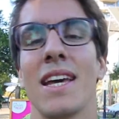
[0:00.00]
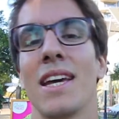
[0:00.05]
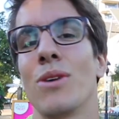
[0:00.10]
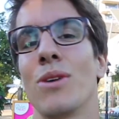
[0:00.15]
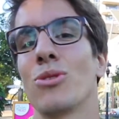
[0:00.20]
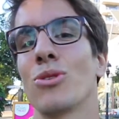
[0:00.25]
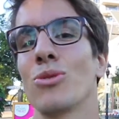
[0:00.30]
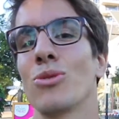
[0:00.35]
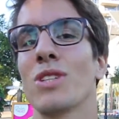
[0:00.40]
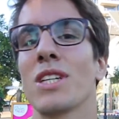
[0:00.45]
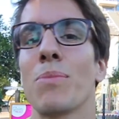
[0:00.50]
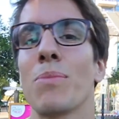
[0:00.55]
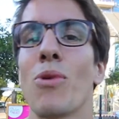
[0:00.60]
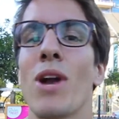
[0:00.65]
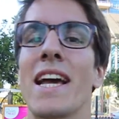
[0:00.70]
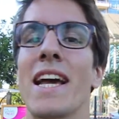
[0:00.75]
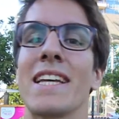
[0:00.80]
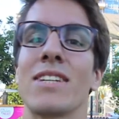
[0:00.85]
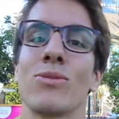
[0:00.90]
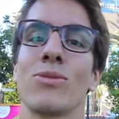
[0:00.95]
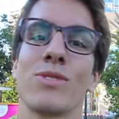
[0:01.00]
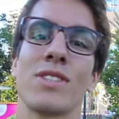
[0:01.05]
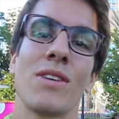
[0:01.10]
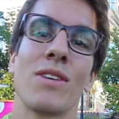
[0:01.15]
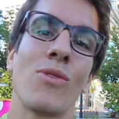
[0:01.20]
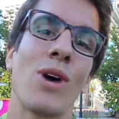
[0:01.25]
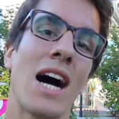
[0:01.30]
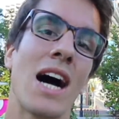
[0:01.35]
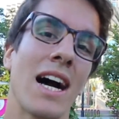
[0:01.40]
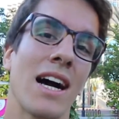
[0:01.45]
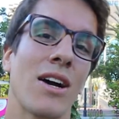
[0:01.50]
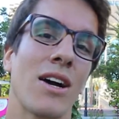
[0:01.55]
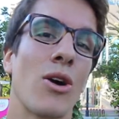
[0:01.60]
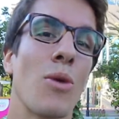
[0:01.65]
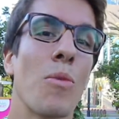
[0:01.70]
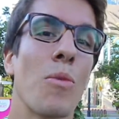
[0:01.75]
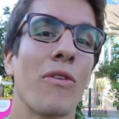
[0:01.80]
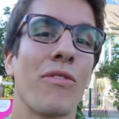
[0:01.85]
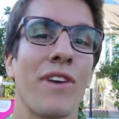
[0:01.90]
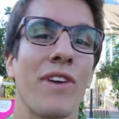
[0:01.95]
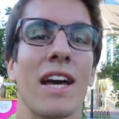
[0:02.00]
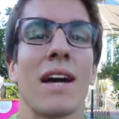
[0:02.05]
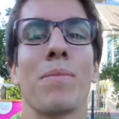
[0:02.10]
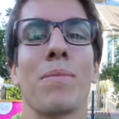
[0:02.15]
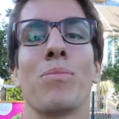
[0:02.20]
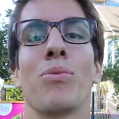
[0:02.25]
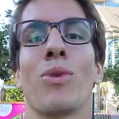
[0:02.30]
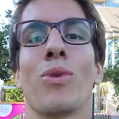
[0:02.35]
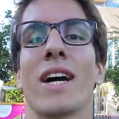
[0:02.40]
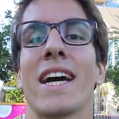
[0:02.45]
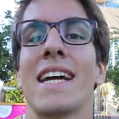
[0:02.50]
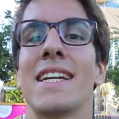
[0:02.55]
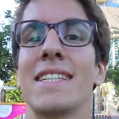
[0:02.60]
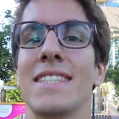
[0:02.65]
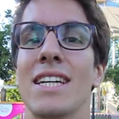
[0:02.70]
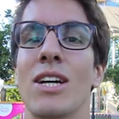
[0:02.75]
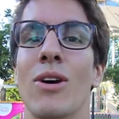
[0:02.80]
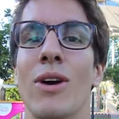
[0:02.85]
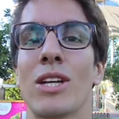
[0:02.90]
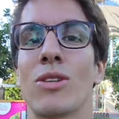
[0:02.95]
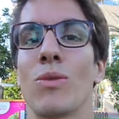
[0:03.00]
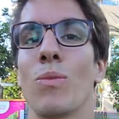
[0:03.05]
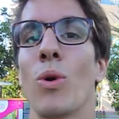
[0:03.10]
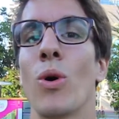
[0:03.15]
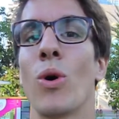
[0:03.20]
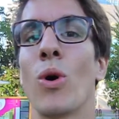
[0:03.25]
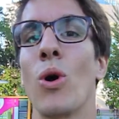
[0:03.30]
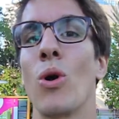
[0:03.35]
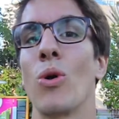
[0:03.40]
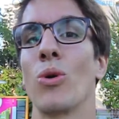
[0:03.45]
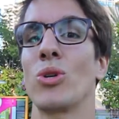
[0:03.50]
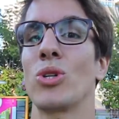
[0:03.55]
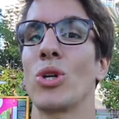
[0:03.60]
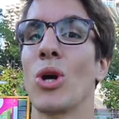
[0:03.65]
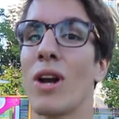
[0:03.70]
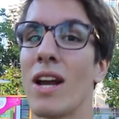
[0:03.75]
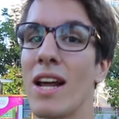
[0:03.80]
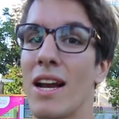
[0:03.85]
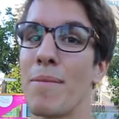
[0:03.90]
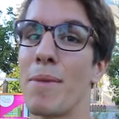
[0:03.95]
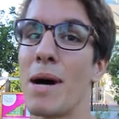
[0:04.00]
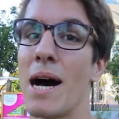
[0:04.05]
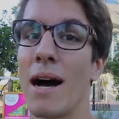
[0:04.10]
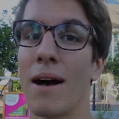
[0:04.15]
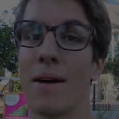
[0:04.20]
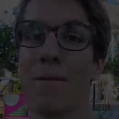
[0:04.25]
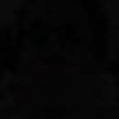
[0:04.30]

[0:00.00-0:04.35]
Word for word: Et aujourd'hui, je réponds à la question de savoir comment faire pour réaliser correctement le curl à la barre.